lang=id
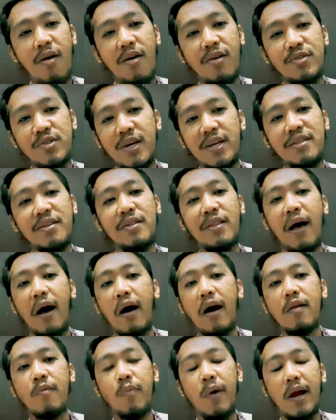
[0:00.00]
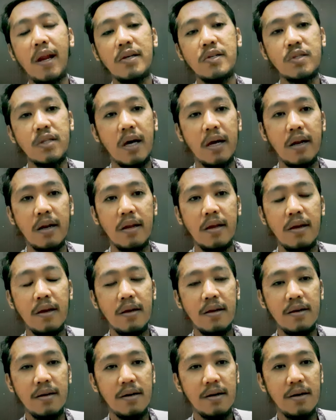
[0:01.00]
oh saya tidak akan balas dan
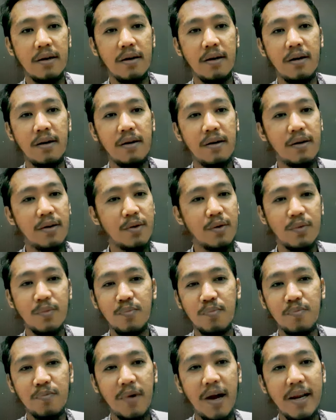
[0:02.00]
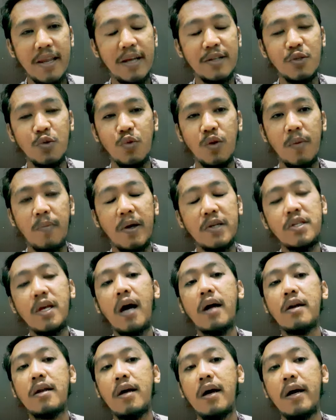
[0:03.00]
uh, kalian juga pasti
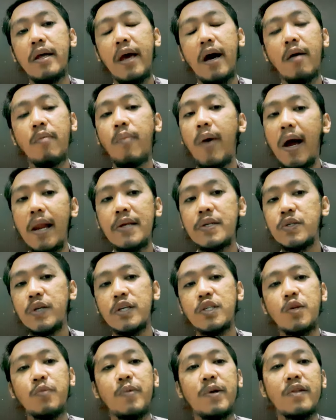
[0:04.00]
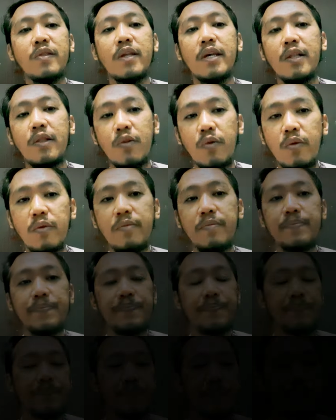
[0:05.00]
ada yang balas guys seperti itu.
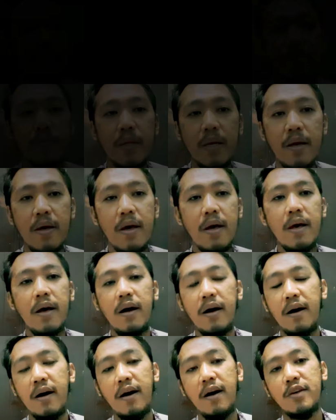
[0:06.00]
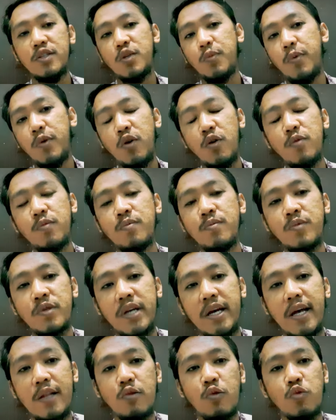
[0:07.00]
Uh, sebelum
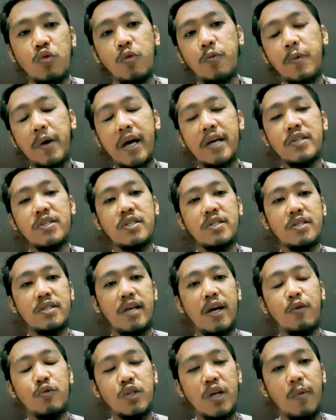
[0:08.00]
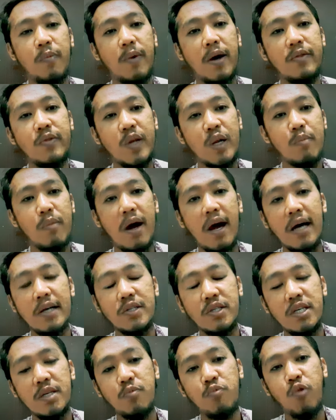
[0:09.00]
saya tutup guys, saya ucapkan terima
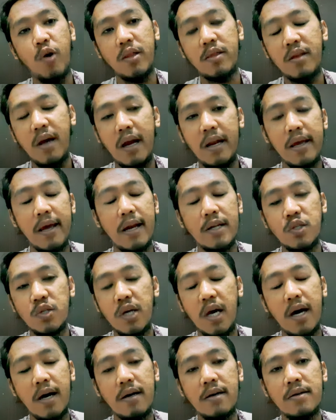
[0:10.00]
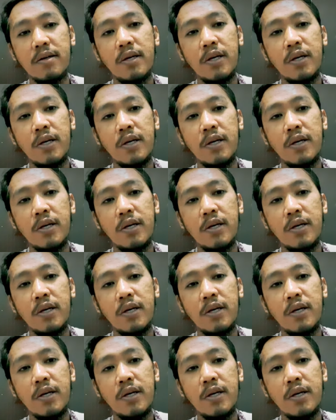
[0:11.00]
kasih buat kalian yang, yang